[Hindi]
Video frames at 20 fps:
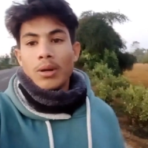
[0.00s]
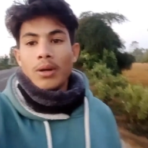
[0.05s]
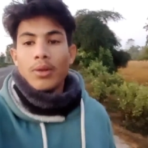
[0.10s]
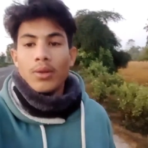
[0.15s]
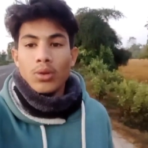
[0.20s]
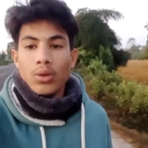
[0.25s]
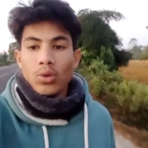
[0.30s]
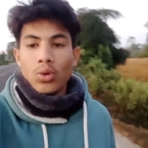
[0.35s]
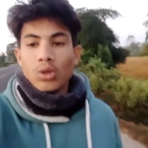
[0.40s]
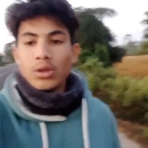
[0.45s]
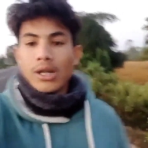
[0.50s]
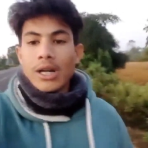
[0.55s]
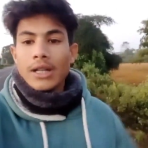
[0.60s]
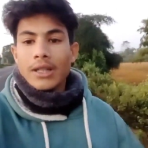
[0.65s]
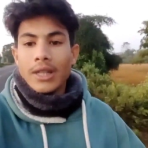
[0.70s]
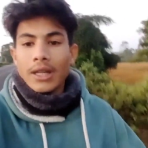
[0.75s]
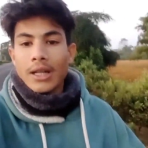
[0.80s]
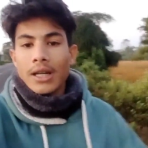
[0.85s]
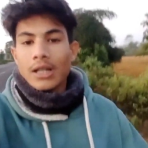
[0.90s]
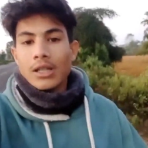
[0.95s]
मैं दो
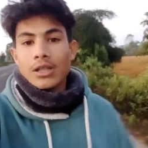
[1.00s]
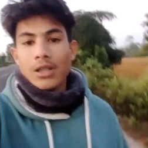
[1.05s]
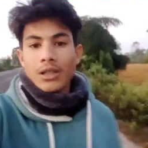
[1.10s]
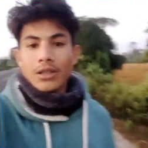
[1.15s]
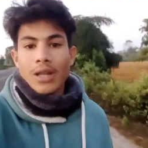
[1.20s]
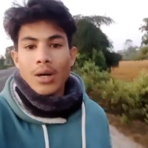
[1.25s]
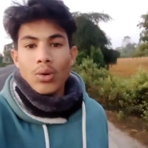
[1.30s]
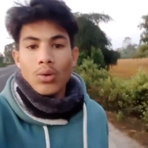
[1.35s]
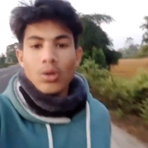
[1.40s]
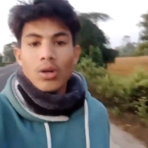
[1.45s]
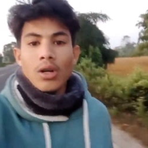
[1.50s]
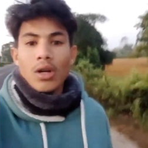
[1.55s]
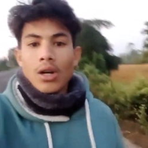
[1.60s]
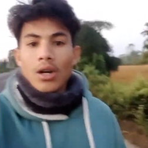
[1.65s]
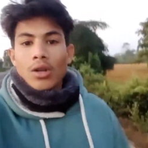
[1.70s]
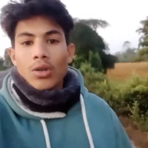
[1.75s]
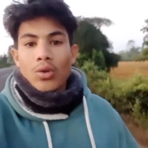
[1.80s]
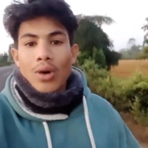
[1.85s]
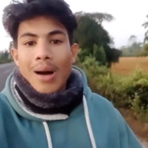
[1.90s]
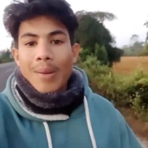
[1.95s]
साइड देख कर चलता हूँ
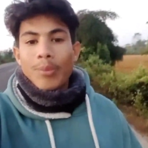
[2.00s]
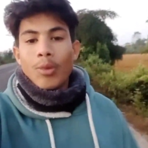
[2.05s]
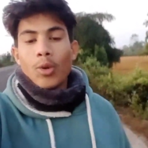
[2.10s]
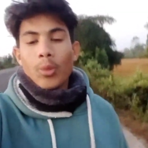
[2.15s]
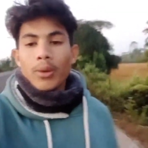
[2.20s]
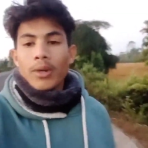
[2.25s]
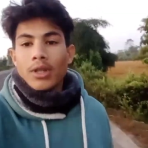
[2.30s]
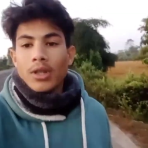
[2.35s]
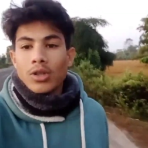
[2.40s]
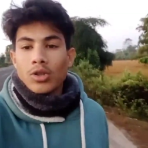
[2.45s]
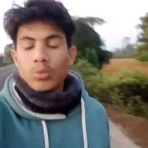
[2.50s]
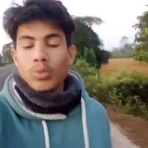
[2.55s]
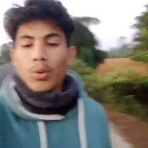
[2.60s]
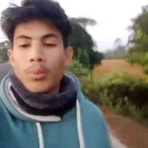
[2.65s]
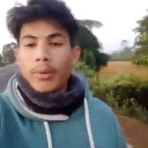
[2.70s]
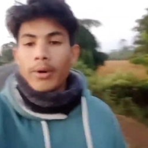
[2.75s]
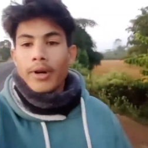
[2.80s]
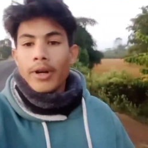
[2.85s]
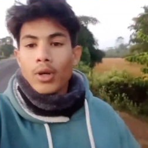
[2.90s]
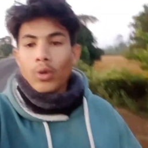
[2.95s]
तो आप लोग भी यदि
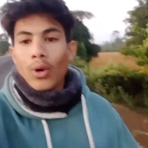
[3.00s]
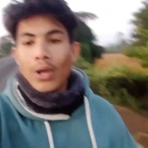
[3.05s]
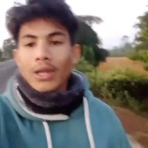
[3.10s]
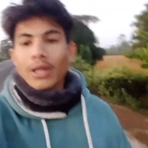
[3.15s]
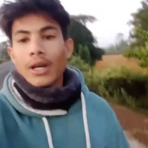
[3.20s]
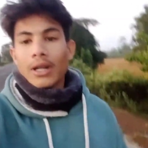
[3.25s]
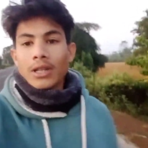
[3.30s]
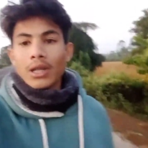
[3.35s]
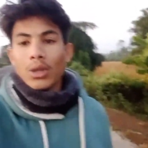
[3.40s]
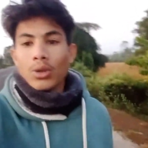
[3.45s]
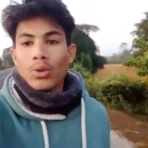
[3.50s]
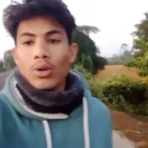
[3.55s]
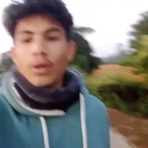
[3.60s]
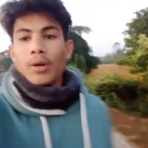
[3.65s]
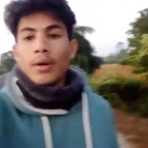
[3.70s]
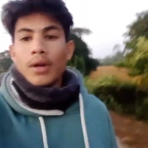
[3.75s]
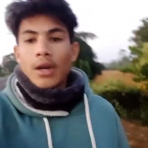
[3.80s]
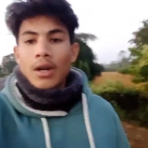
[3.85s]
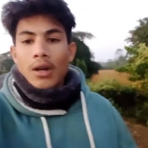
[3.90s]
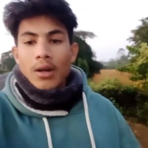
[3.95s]
सुबह मॉर्निंग वॉक करते हैं तो
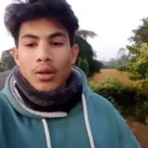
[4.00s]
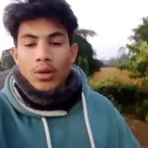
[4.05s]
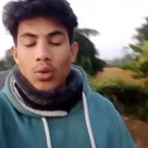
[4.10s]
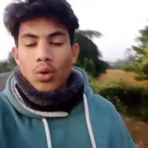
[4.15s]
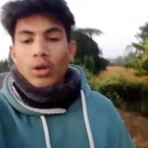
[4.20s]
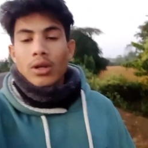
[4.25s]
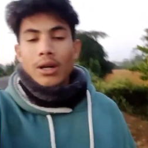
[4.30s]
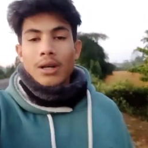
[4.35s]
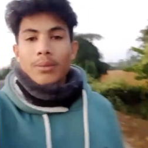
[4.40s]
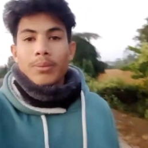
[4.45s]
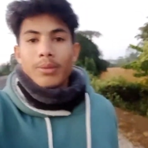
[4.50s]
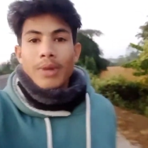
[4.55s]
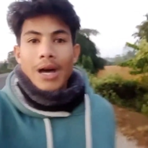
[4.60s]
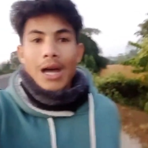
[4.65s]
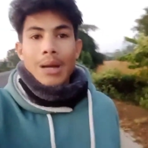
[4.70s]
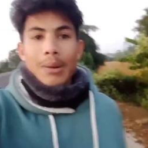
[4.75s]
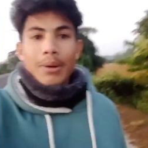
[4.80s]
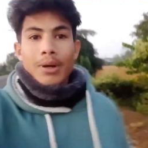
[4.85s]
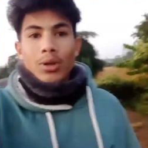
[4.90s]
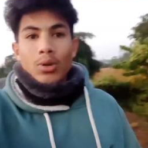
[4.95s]
रोड का
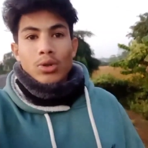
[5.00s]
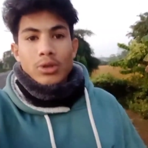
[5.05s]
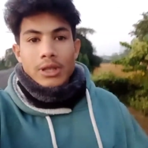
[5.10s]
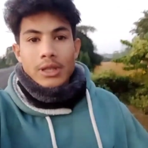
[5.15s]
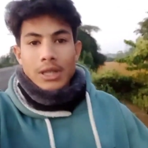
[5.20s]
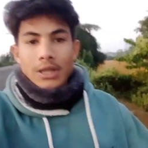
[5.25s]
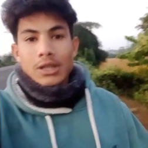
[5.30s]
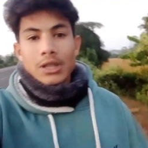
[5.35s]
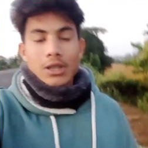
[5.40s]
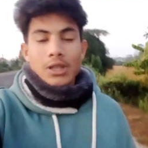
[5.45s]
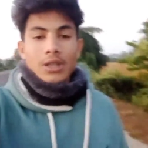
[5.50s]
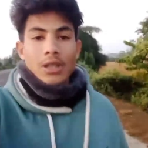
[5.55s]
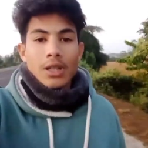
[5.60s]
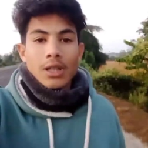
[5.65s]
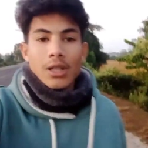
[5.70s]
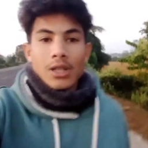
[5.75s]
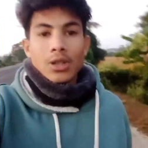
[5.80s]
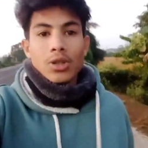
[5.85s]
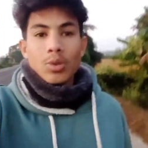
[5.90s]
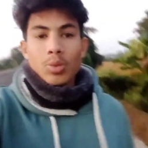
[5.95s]
दाया बाया दो साइड अच्छे से
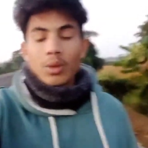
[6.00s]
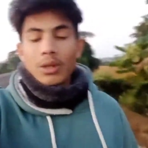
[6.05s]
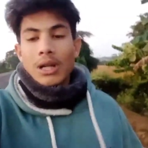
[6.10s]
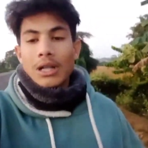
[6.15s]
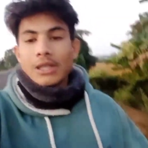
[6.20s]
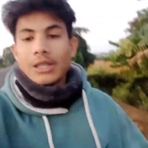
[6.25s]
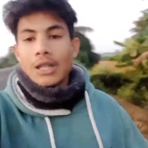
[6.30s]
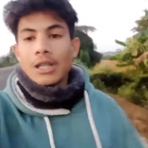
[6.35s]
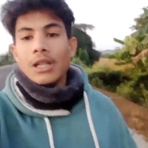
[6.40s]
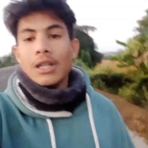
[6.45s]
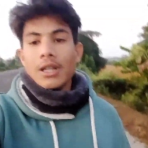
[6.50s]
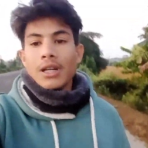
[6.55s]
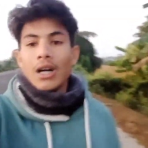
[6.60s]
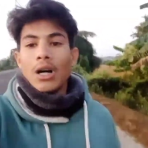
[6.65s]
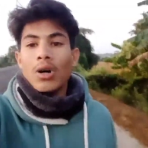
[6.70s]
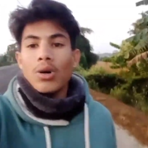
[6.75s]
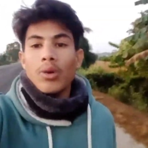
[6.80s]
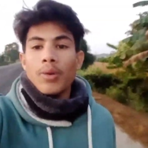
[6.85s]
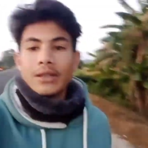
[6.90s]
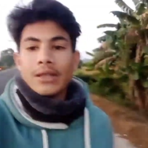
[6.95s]
देखिए तो फिलहाल चल ही
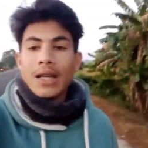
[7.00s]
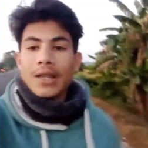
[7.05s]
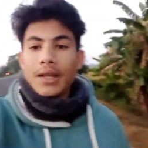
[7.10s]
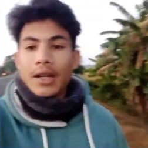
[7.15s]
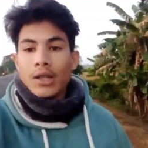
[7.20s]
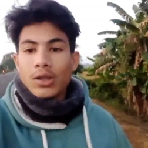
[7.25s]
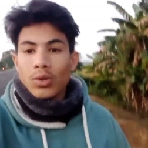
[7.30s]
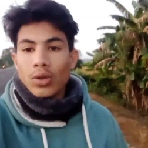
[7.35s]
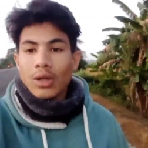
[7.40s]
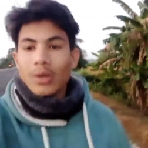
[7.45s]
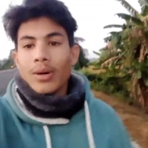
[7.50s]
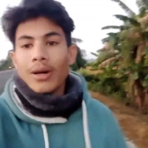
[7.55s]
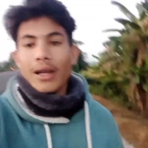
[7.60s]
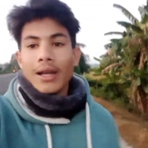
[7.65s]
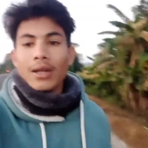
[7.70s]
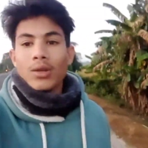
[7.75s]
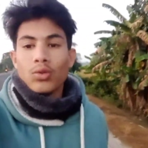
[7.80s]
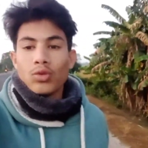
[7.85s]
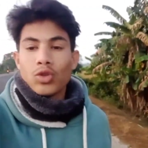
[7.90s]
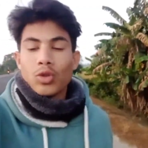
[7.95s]
रहा हूँ सनराइज होने
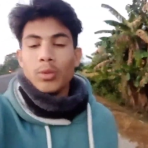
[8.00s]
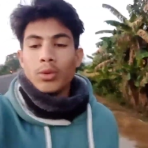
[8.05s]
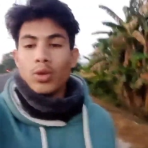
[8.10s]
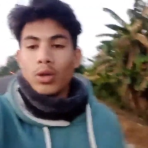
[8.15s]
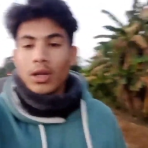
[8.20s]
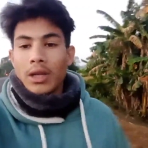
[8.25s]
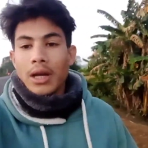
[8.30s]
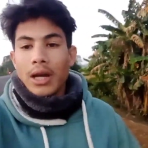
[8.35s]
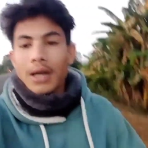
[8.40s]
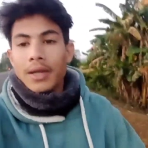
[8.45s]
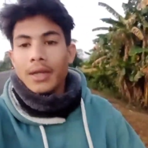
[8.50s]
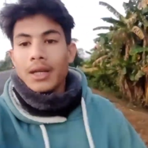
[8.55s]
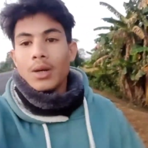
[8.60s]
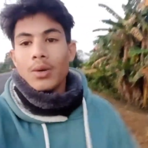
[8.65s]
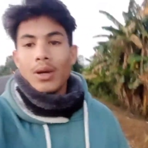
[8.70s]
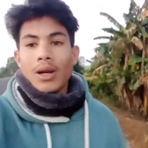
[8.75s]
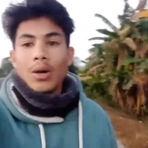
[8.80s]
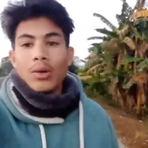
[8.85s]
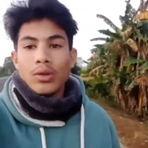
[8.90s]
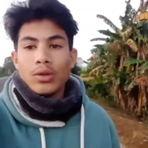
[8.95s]
वाला है तो उसको भी थोड़ा दिखा
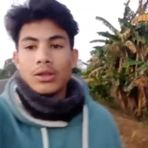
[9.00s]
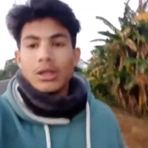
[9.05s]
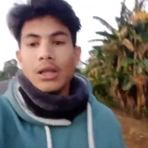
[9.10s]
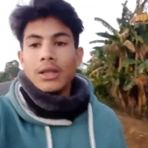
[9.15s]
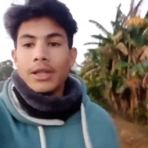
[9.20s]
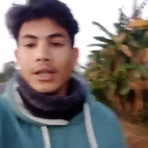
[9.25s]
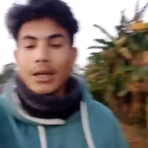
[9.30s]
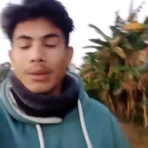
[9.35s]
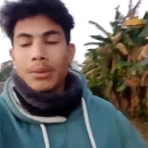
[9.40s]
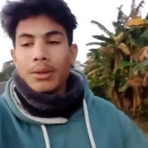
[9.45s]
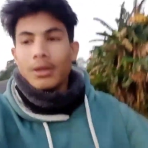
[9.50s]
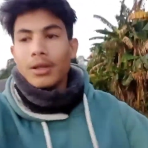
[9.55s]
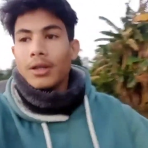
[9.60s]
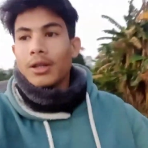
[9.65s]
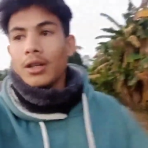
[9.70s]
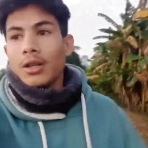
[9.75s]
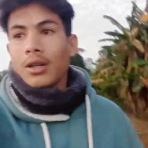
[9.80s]
देने वाला हूँ तो चलते रहिए बनिए